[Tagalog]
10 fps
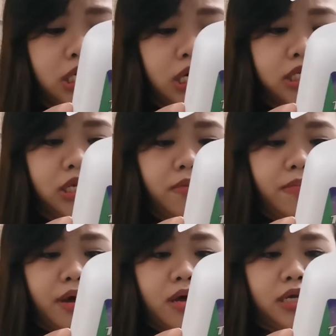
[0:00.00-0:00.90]
Asan
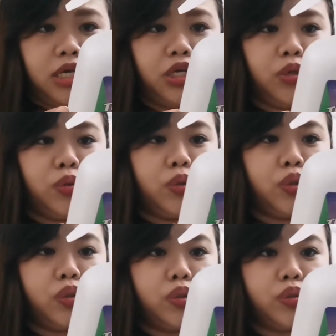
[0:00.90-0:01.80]
ba ang
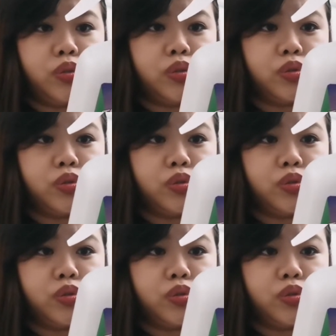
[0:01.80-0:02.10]
iyong